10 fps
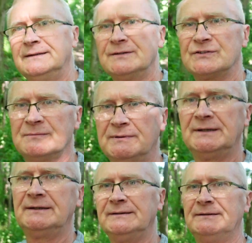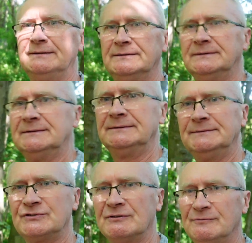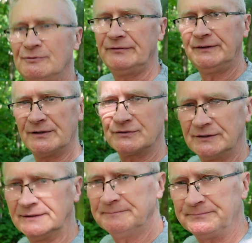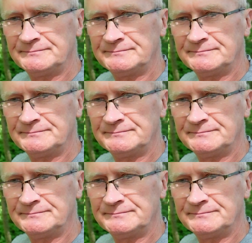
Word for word: żeby, e, żeby był widoczny.